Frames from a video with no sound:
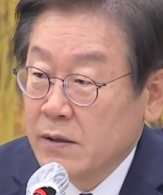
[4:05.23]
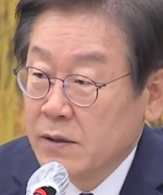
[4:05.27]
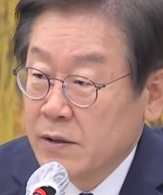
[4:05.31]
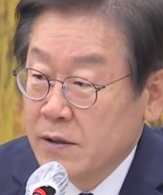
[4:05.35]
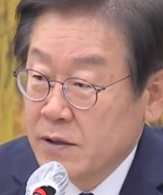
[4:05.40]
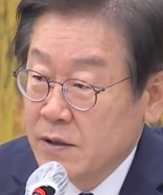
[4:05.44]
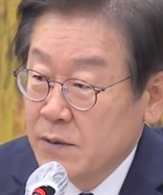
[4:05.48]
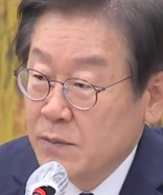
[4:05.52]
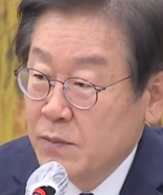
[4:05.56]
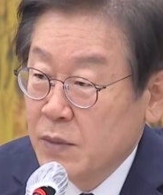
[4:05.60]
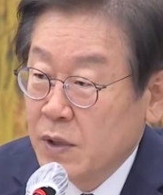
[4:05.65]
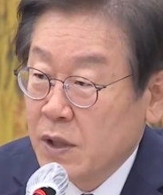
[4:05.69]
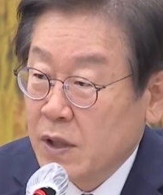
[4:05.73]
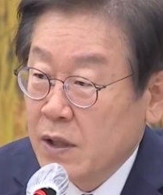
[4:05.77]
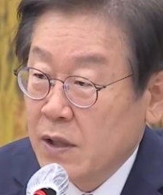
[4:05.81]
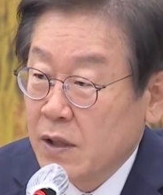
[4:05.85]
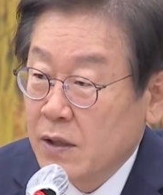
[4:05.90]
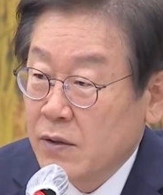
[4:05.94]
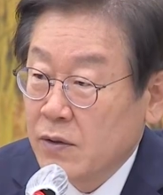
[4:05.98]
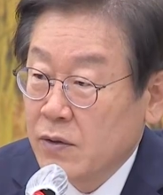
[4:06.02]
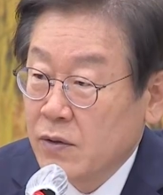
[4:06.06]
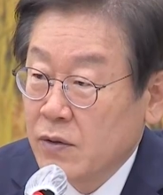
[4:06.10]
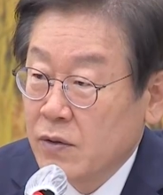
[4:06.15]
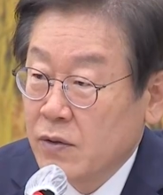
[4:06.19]

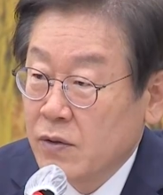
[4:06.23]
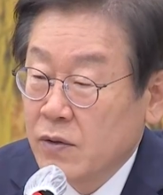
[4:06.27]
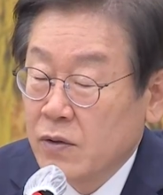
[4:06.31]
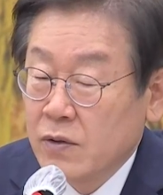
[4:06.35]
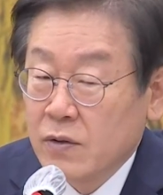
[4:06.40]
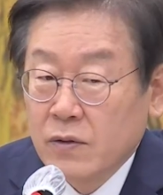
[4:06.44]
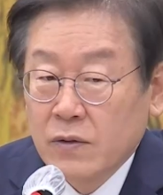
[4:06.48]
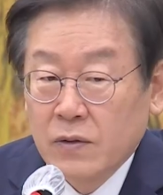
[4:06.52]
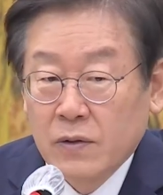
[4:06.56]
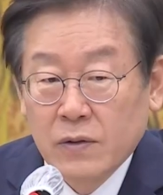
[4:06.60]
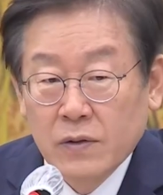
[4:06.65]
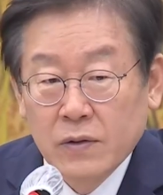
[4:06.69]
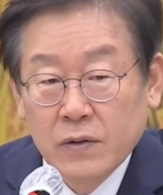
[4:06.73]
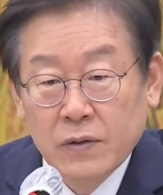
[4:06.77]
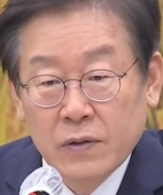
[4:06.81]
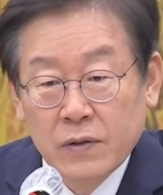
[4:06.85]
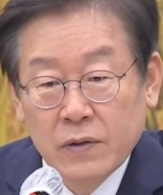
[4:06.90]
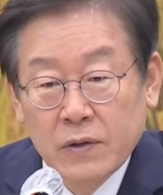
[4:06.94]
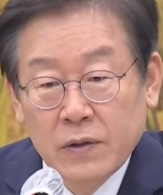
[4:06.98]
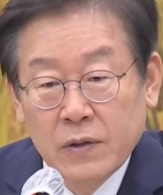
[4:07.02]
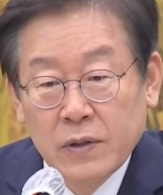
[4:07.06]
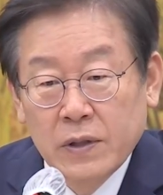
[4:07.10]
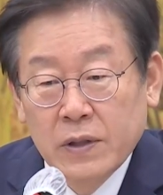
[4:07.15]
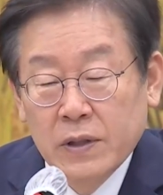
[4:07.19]
거짓말하고
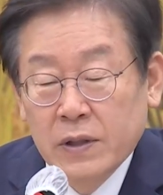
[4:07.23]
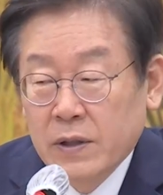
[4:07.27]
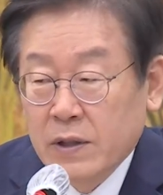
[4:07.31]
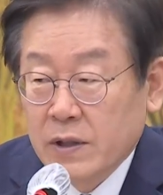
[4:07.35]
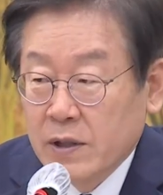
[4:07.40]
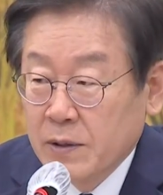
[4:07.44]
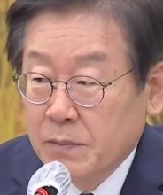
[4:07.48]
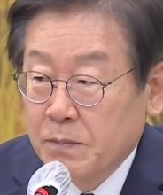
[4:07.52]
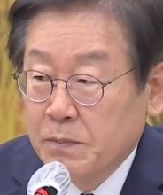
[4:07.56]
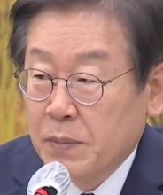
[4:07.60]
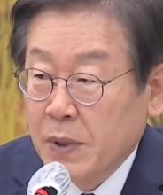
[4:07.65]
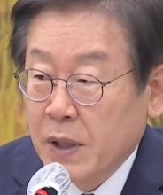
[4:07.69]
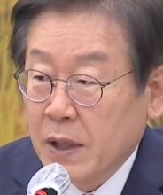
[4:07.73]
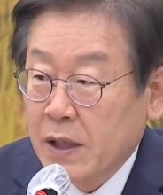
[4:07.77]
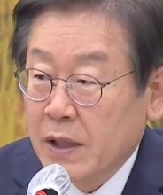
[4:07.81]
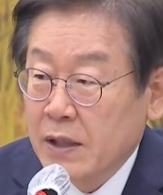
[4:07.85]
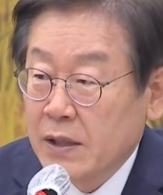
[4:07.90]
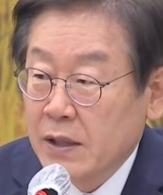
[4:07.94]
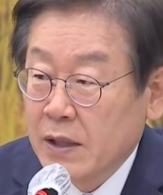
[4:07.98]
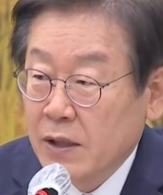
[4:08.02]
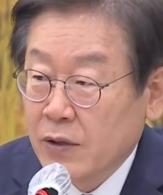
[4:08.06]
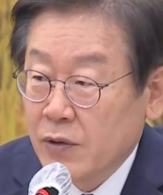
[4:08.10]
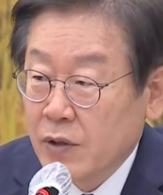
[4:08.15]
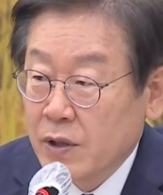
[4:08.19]

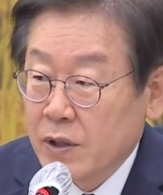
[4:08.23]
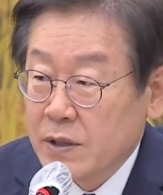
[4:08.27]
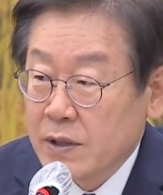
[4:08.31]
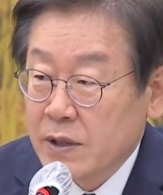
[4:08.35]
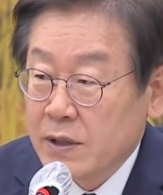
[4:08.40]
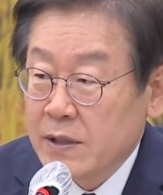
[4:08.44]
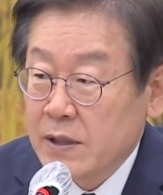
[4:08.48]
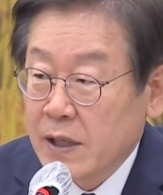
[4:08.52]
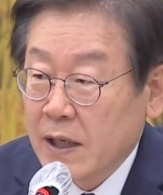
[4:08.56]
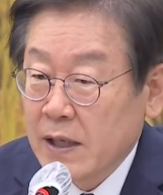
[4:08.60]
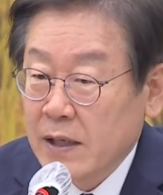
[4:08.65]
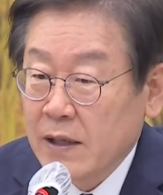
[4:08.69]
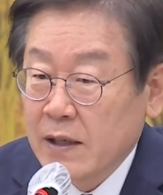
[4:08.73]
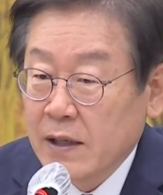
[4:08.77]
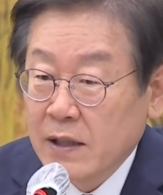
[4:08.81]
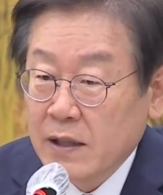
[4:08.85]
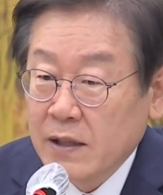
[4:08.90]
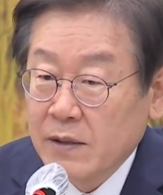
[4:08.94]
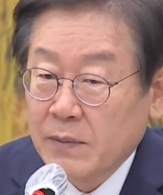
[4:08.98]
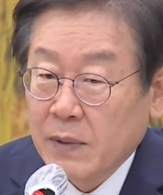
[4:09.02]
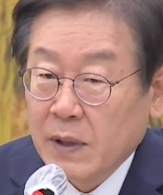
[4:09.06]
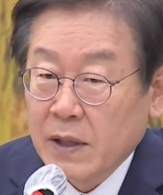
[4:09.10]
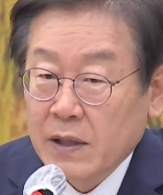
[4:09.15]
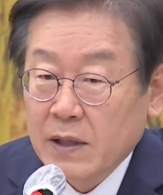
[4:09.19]
겁박한다고 해서
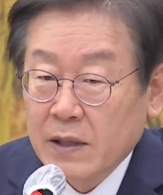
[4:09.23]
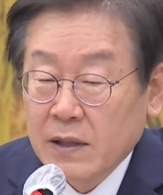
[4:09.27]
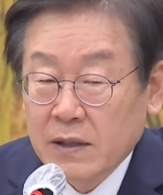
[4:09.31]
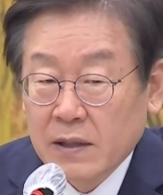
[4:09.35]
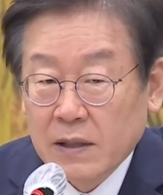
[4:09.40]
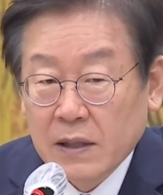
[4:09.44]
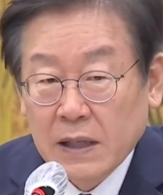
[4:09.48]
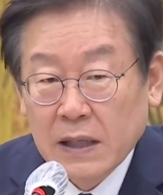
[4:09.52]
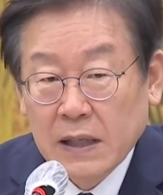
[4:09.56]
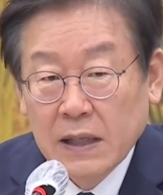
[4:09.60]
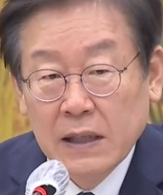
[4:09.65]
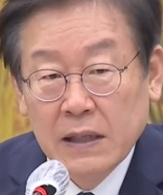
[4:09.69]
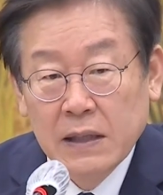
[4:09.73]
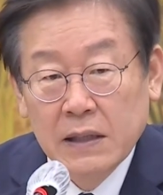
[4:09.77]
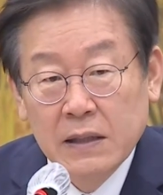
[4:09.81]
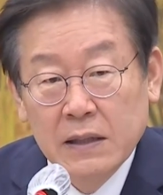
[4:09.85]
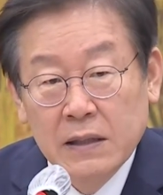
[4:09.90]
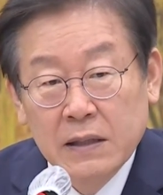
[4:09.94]
생각이 바뀌거나